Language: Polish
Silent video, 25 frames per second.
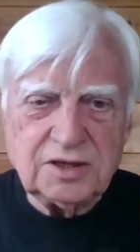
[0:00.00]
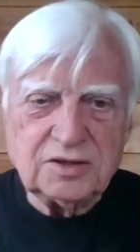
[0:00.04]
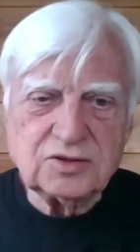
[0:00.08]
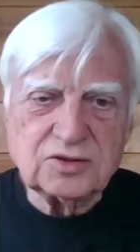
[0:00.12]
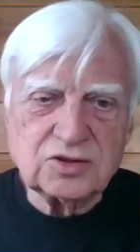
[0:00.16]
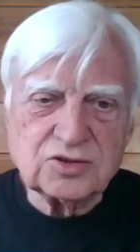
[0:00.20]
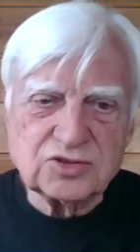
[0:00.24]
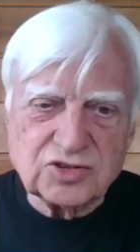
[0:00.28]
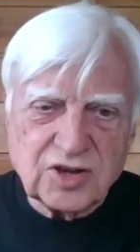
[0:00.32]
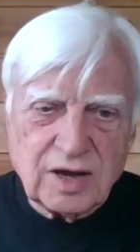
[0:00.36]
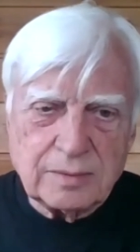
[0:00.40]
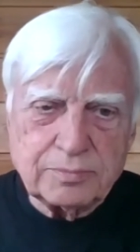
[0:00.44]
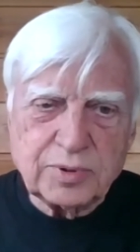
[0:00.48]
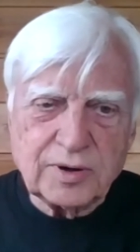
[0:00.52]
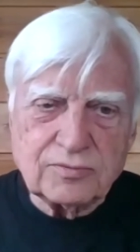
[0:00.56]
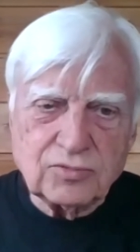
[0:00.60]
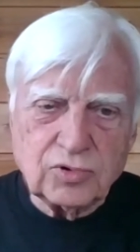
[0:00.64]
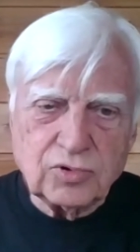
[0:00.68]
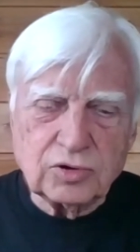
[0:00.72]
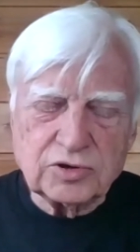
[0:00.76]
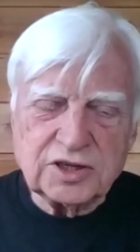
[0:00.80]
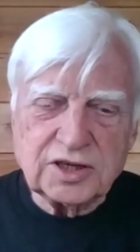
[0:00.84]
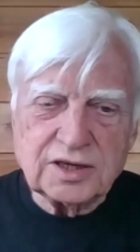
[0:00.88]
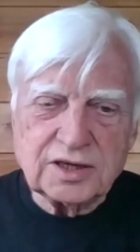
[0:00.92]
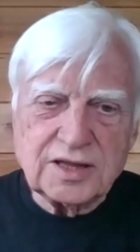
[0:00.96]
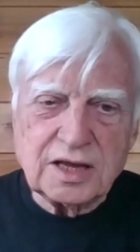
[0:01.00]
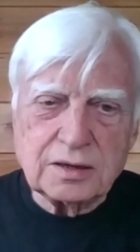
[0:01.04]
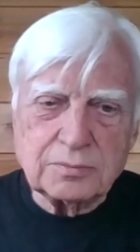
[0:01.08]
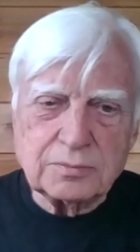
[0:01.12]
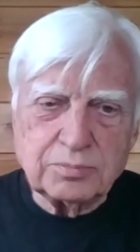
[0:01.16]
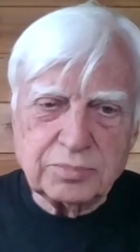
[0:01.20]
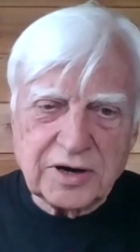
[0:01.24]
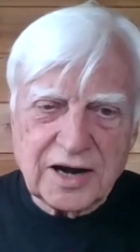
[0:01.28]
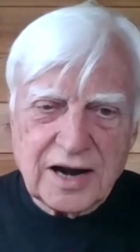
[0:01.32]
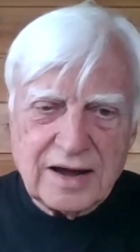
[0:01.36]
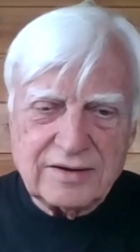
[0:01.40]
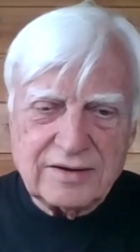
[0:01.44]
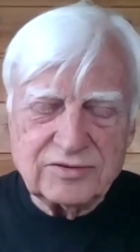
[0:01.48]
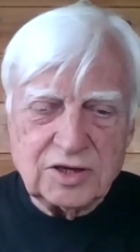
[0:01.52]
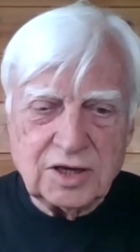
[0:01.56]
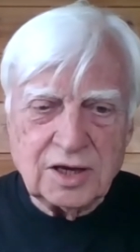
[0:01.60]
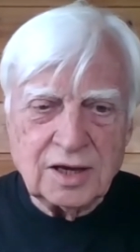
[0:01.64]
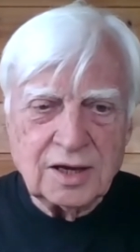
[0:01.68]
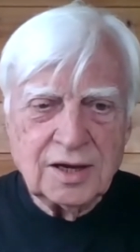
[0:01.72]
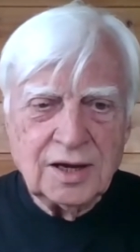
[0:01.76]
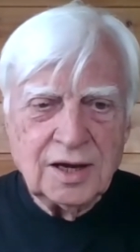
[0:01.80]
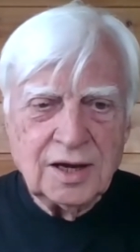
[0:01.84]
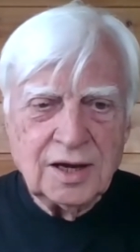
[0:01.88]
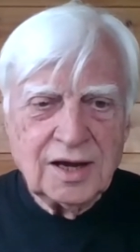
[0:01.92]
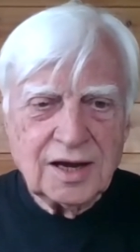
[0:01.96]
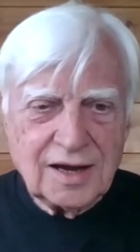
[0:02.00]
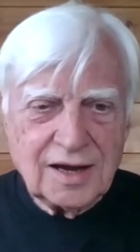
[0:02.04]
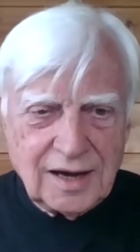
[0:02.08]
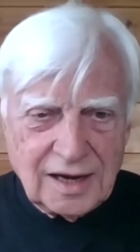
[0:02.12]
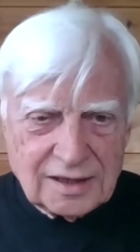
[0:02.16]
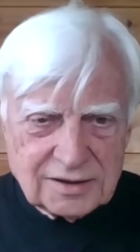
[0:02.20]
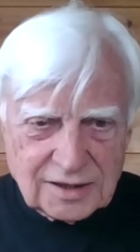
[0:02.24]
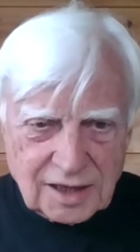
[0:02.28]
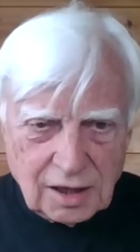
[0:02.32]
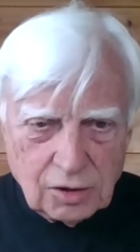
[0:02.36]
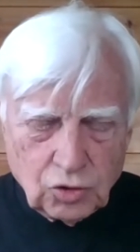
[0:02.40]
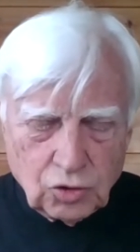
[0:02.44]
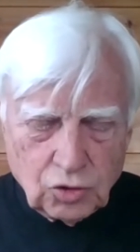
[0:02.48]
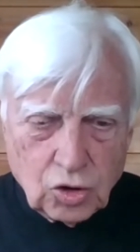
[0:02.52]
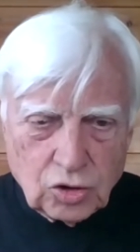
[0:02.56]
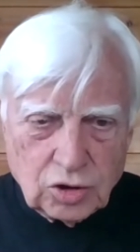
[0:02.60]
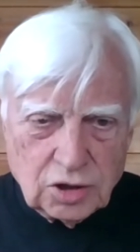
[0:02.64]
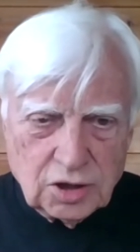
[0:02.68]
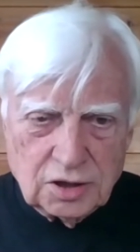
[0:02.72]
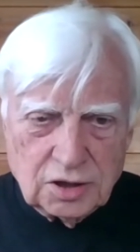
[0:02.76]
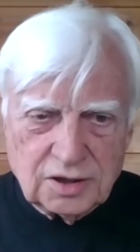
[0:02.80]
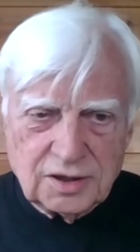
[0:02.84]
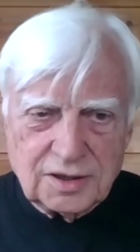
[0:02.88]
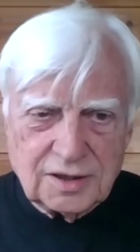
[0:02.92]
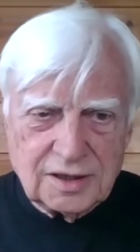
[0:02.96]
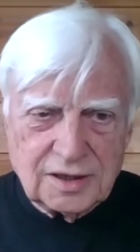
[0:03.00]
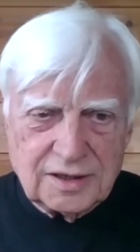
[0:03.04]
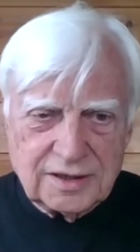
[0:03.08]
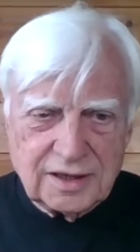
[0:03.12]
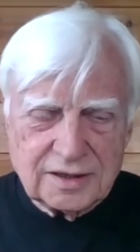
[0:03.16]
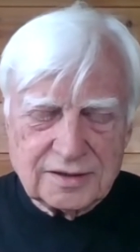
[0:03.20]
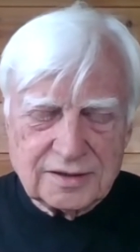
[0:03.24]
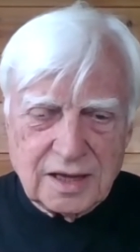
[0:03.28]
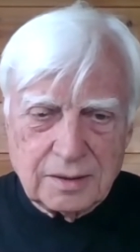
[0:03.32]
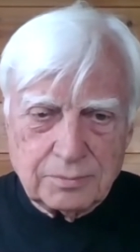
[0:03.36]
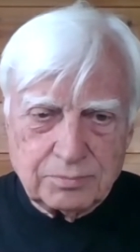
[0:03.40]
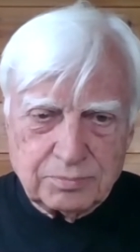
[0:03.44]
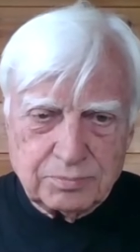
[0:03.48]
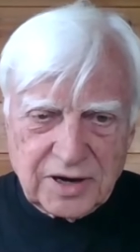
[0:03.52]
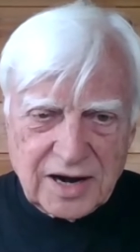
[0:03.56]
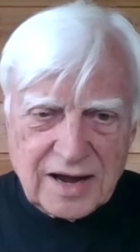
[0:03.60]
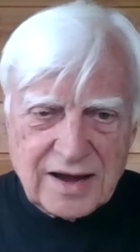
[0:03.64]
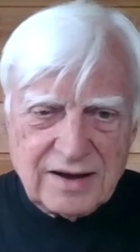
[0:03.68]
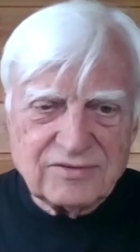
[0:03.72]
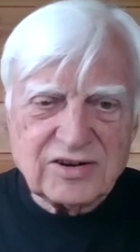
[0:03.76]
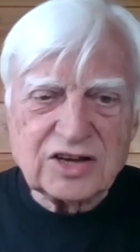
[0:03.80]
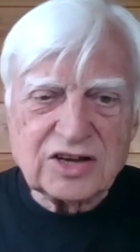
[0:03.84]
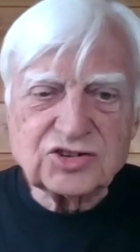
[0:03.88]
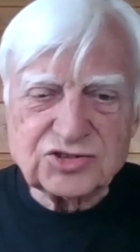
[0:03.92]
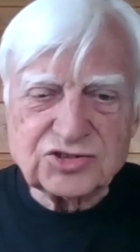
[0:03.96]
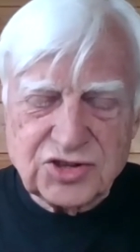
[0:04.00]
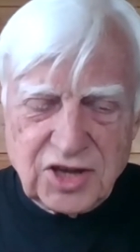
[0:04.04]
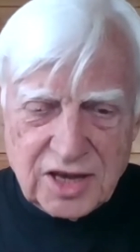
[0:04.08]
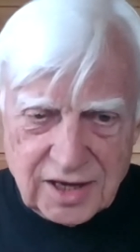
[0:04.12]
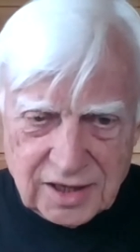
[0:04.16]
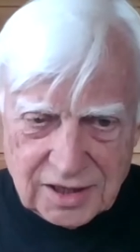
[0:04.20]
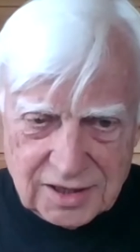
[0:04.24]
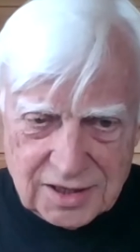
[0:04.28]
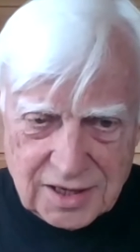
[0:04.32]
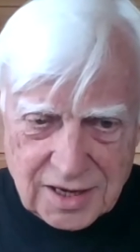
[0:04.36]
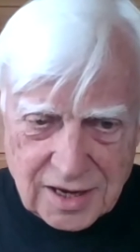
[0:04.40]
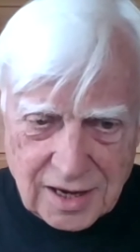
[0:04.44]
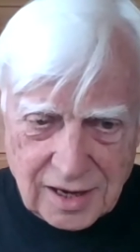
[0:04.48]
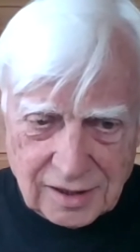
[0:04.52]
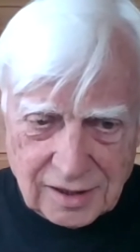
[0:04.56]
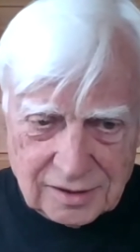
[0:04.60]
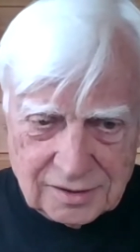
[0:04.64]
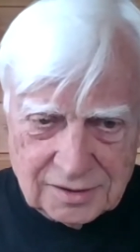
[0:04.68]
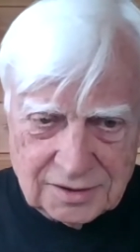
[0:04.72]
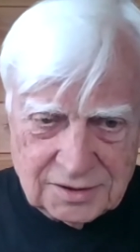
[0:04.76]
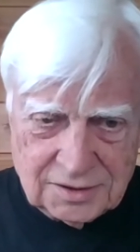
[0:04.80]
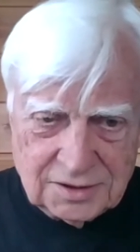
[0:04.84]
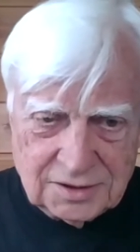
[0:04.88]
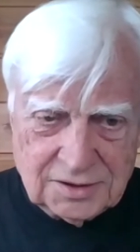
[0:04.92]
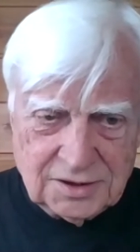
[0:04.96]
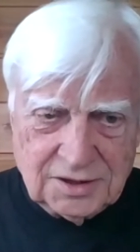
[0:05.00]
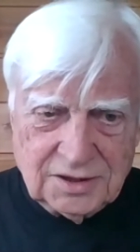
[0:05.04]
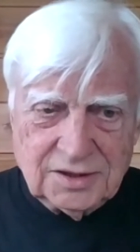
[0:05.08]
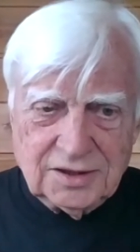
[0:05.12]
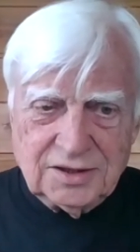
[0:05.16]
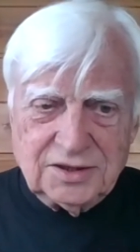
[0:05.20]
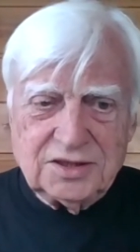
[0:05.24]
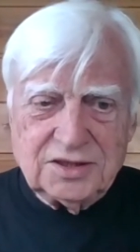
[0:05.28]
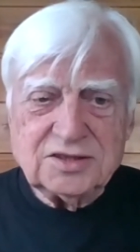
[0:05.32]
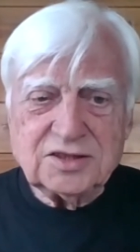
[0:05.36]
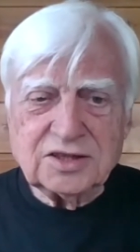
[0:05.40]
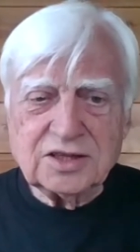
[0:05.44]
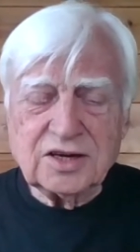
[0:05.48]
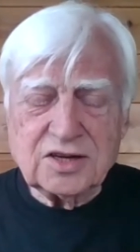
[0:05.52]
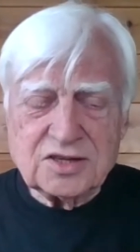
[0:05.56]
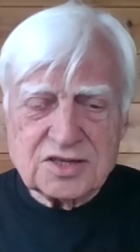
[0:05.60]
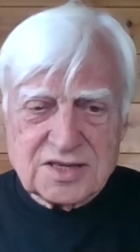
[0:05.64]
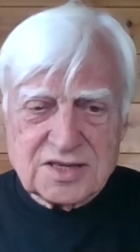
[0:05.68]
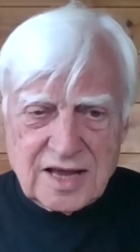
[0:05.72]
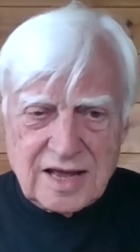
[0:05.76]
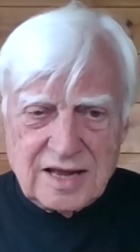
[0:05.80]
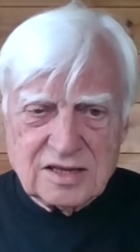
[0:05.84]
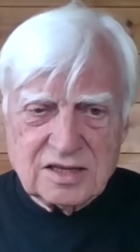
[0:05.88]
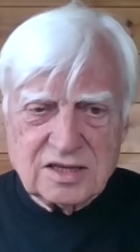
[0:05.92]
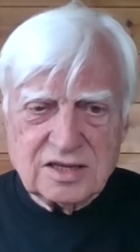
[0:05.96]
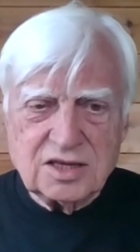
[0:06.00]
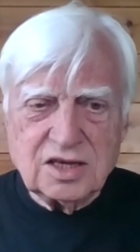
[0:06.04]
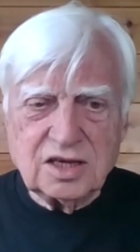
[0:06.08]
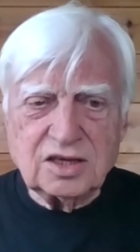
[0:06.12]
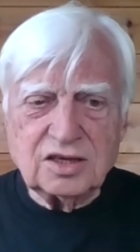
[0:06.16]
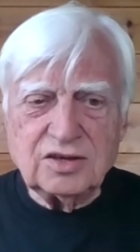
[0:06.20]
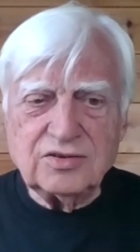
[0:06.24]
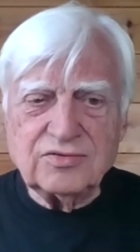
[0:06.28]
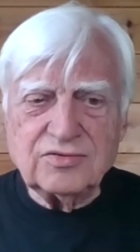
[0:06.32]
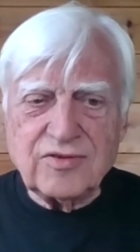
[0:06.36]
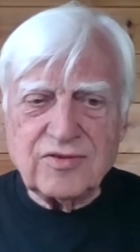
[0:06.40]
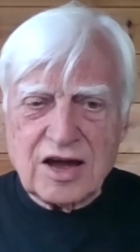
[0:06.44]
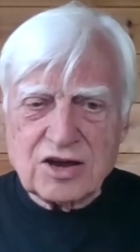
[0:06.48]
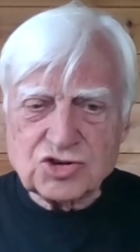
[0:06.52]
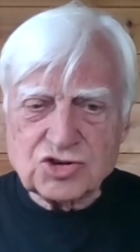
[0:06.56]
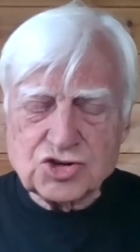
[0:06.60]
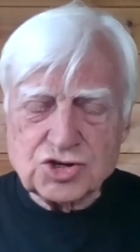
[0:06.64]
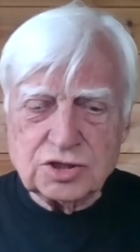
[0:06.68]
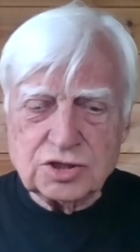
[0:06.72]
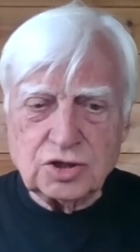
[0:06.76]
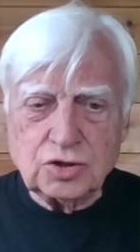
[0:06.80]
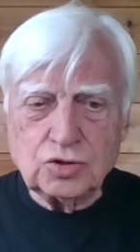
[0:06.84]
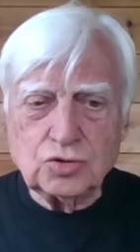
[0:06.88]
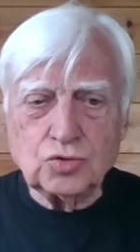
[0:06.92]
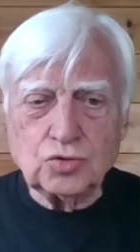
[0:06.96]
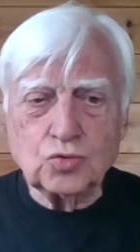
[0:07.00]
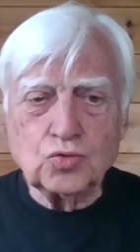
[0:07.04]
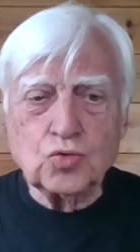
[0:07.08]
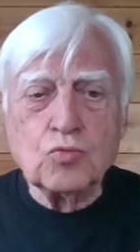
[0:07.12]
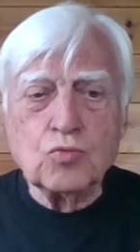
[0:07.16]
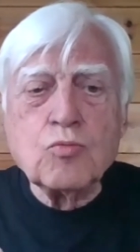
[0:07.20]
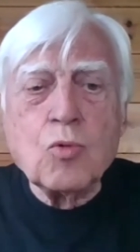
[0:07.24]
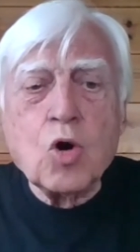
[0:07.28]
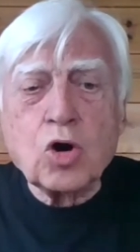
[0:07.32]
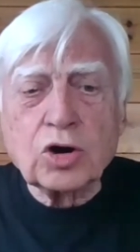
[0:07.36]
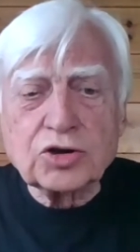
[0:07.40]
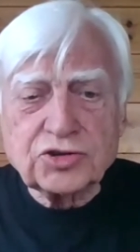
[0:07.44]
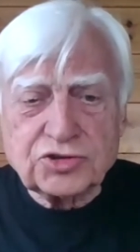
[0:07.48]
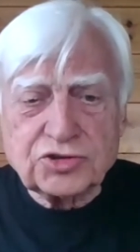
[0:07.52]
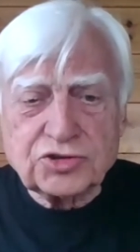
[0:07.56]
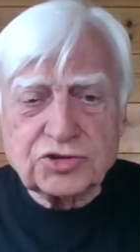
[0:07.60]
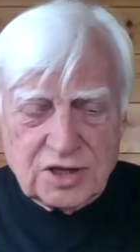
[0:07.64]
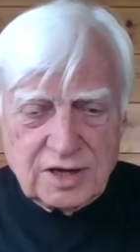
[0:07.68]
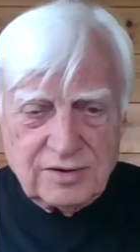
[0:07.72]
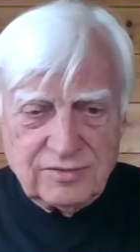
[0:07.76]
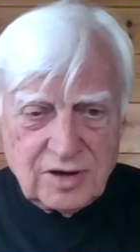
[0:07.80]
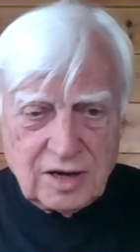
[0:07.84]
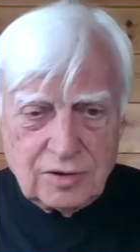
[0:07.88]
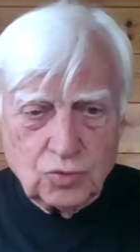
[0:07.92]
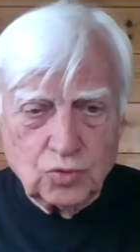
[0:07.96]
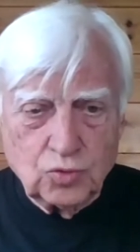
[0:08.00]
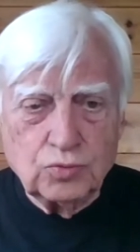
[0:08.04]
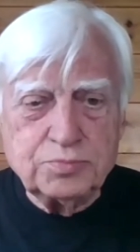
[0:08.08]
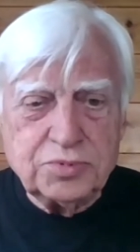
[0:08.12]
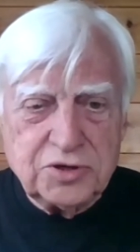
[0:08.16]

Więc kosowski mit jest prawdziwym katalogiem albo serią interesujących i ważnych morderstw, zabójstw.